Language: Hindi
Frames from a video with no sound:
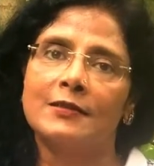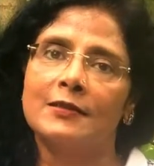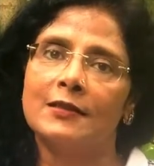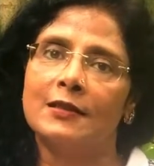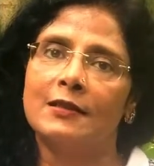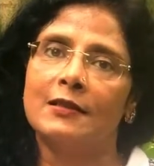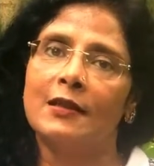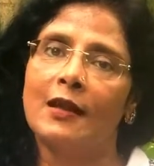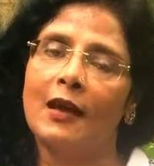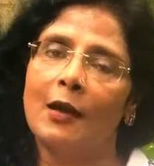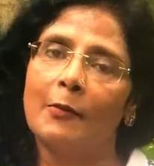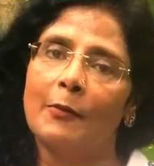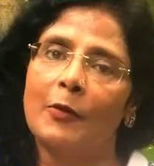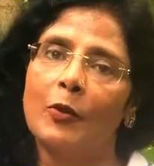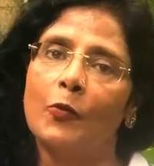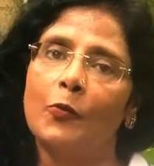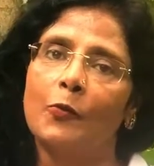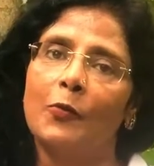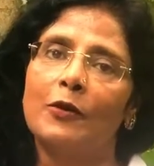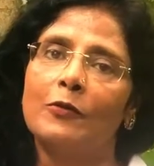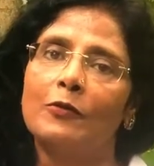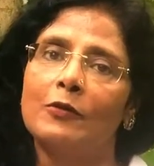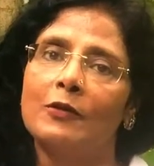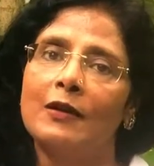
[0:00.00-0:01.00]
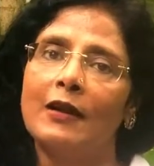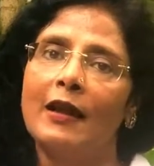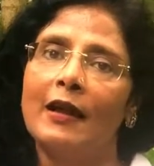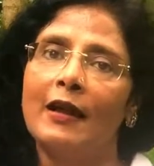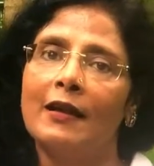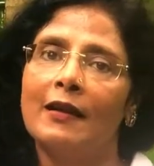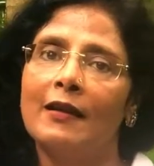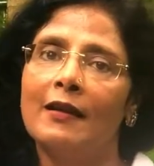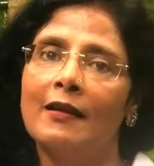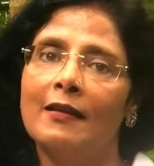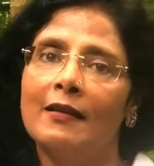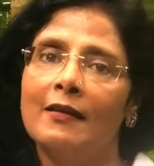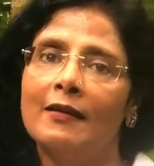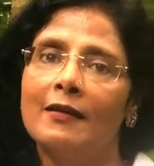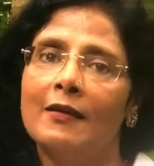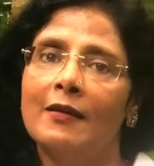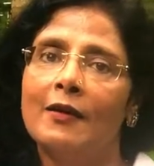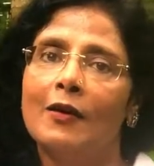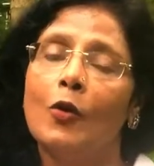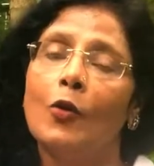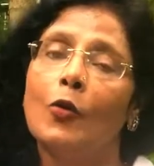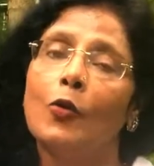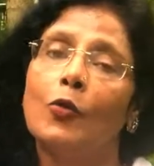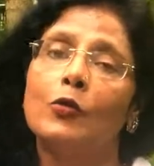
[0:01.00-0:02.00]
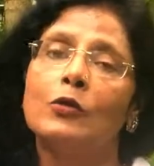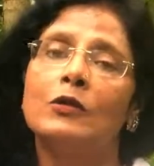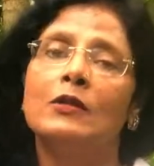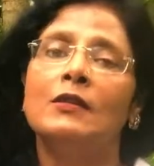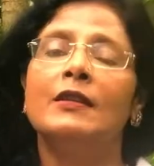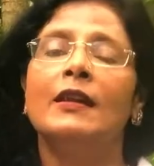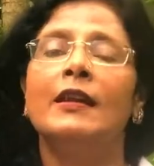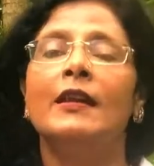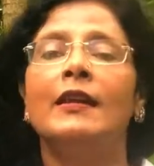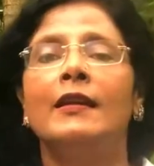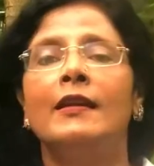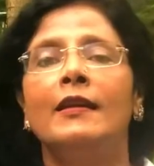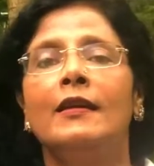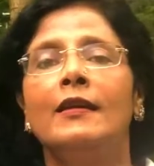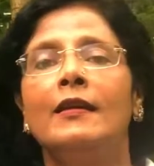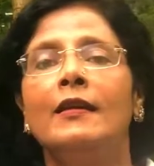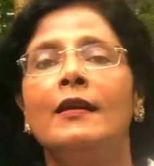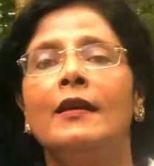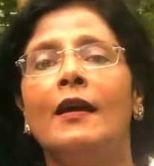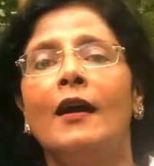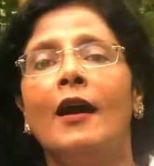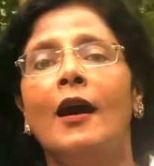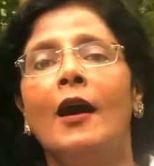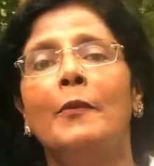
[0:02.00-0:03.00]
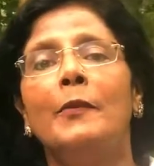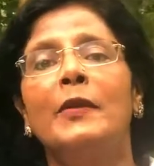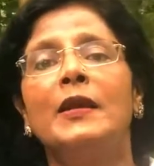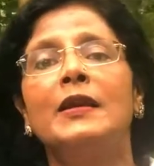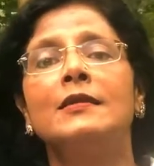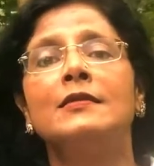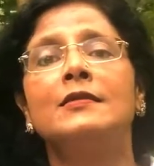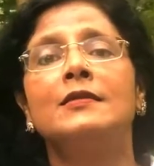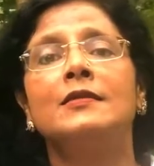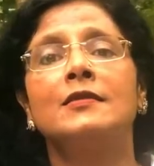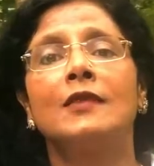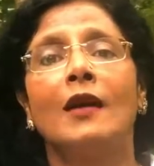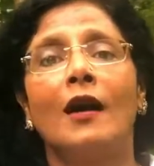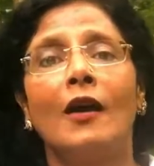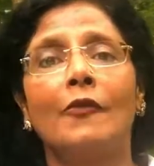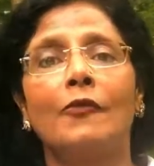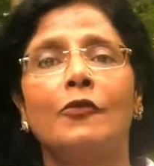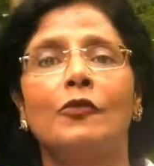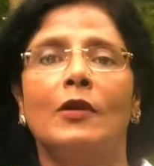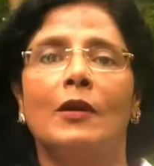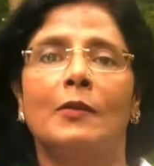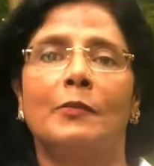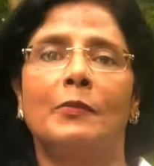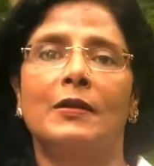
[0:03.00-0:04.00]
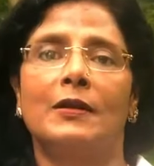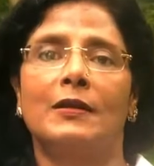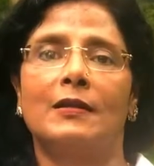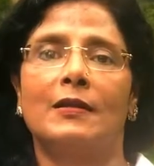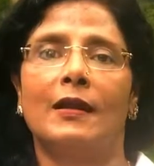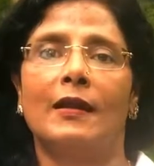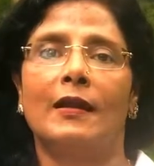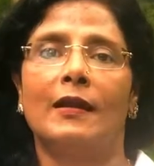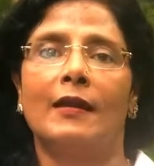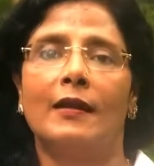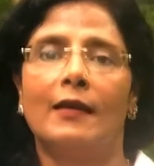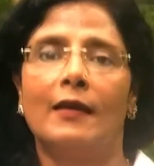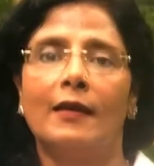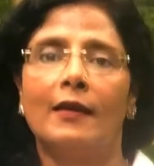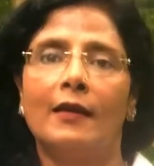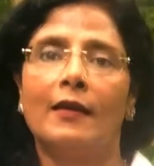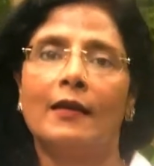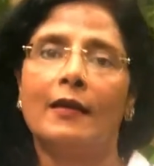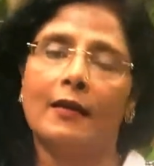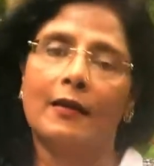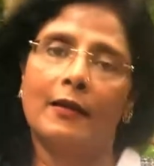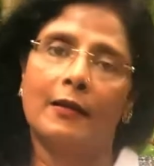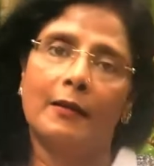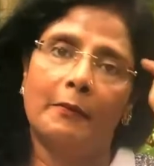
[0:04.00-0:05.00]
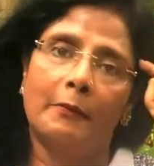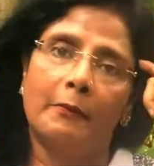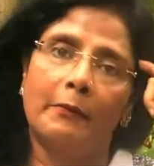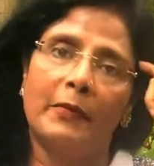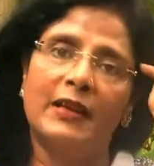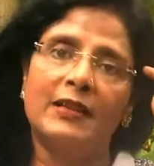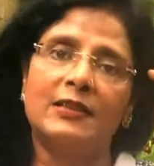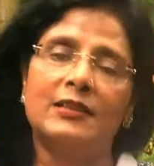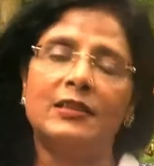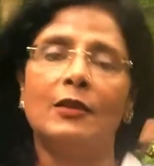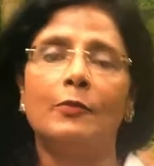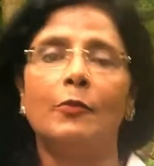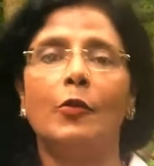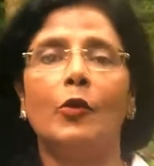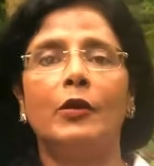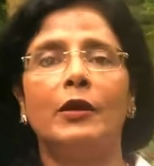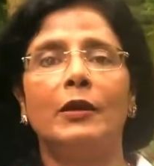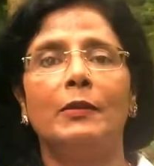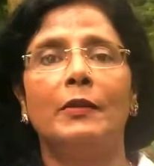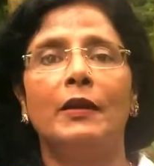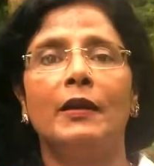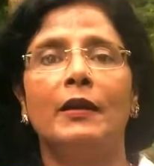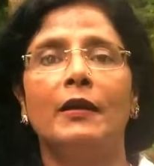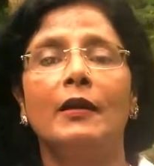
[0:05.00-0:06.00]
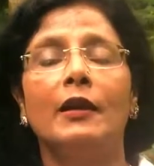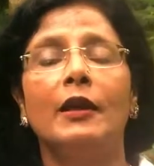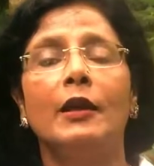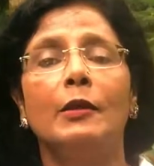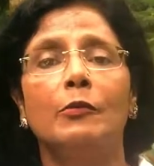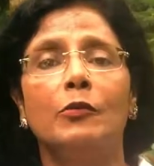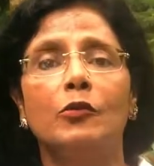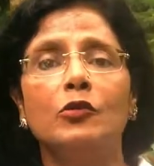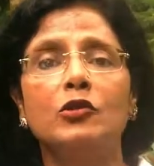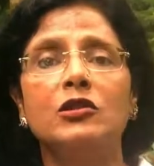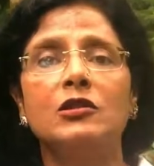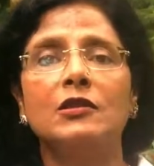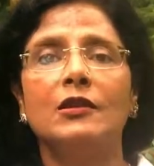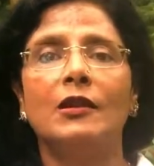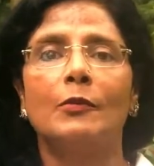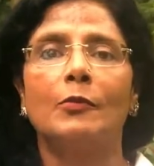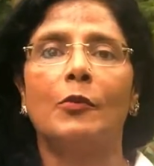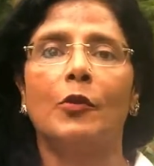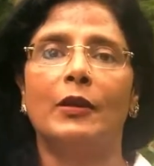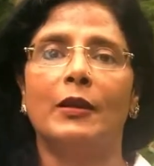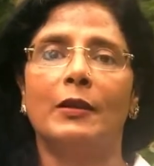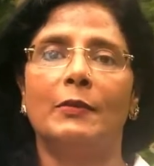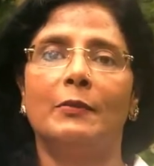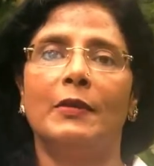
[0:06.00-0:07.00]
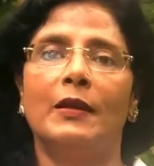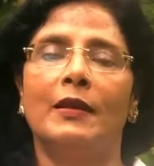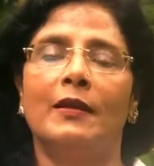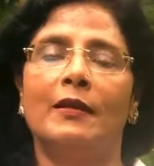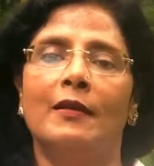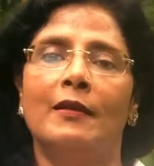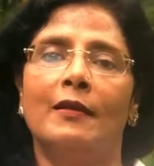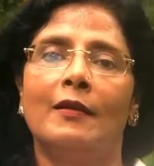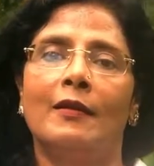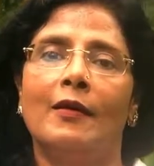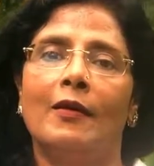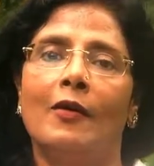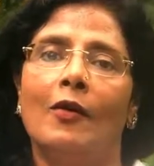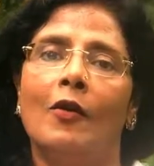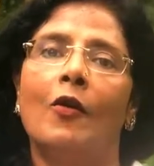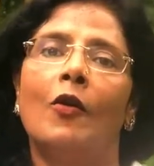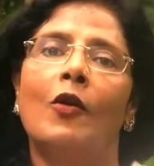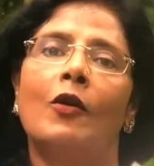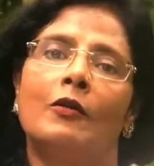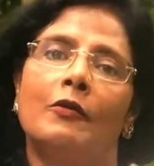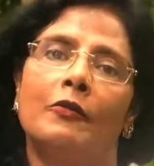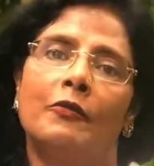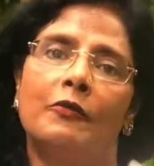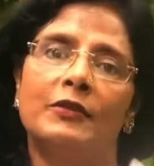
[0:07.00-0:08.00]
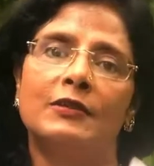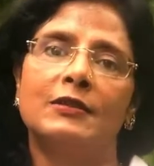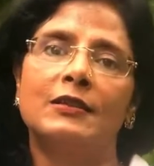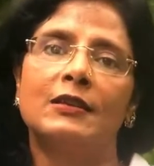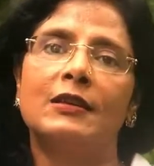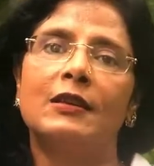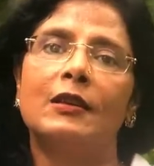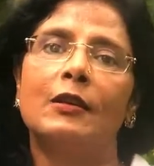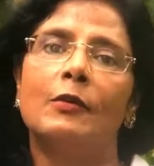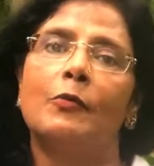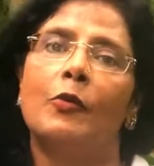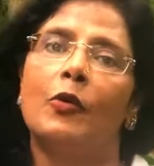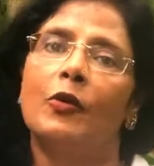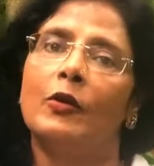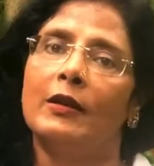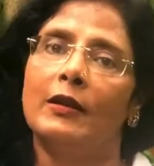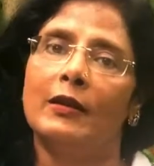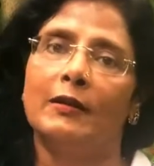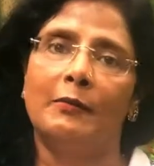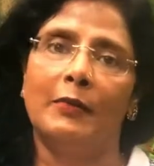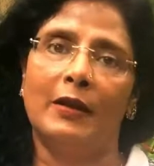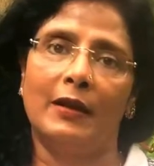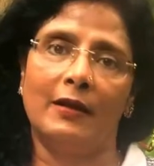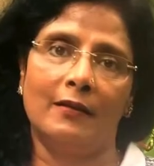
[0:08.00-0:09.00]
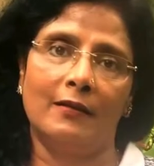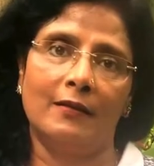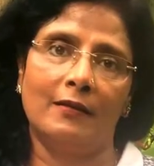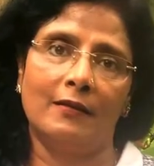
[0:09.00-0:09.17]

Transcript: जितना हमें ऊपर उठना है ना उतने ही हमें साफ होना पड़ता है मेंटल बॉडी में इमोशनल बॉडी में और फिज़िकल बॉडी में